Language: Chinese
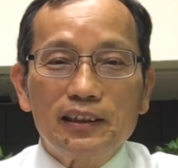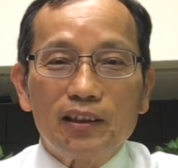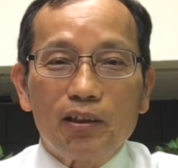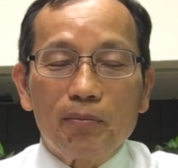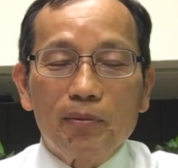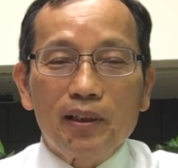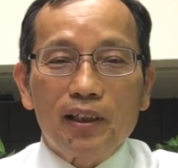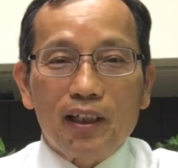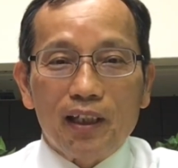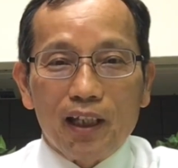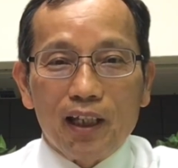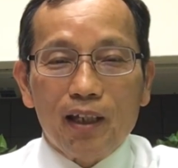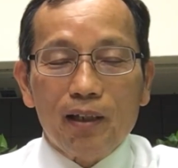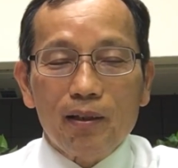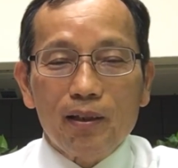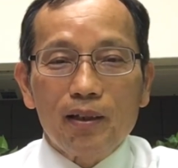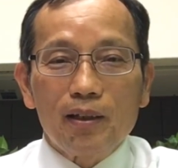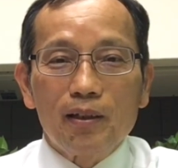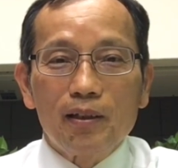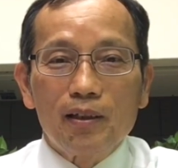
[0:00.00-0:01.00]
我们给
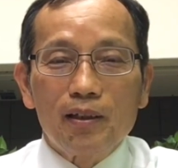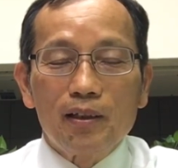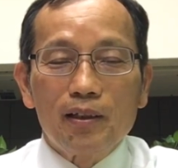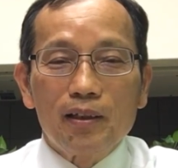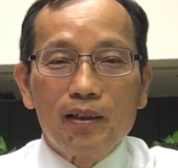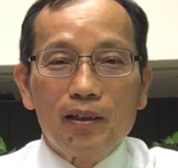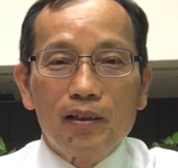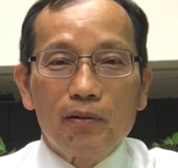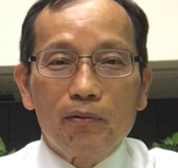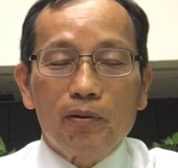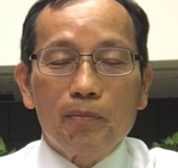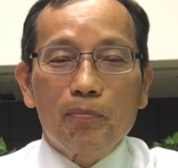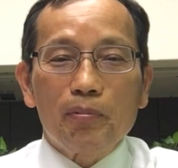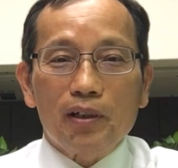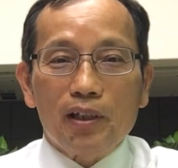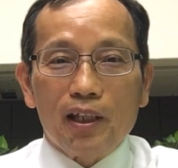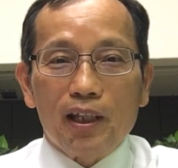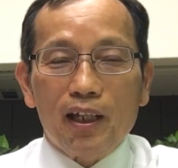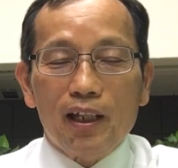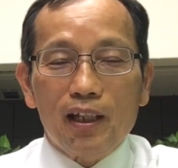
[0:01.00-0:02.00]
或不
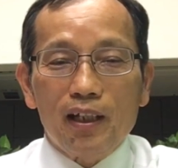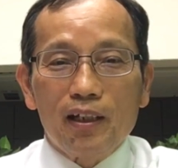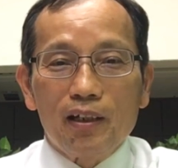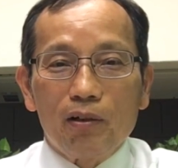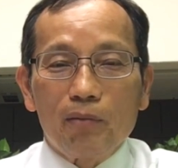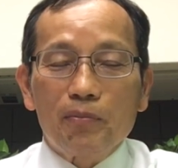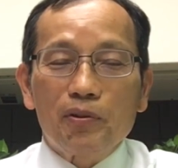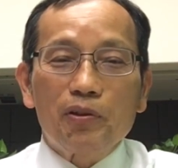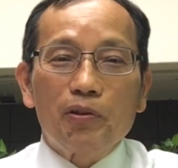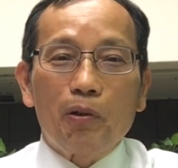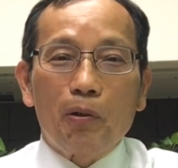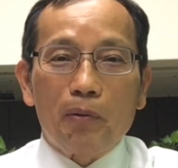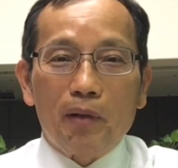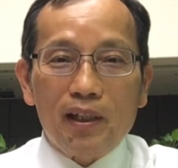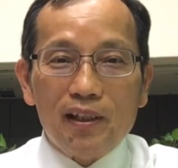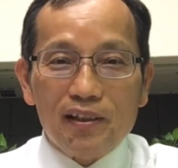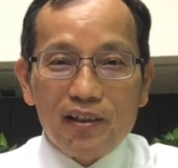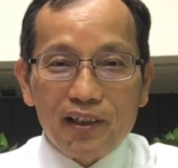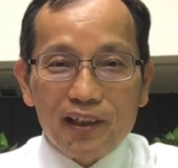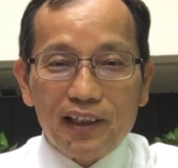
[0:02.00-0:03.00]
给，我们是有
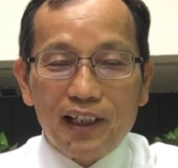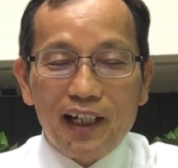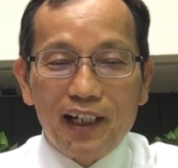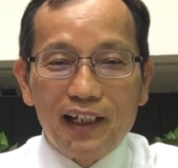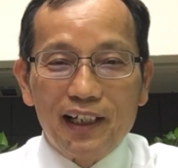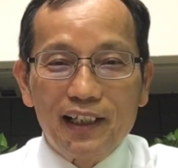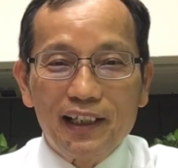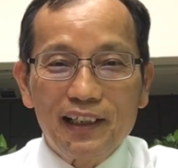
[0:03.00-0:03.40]
原则的，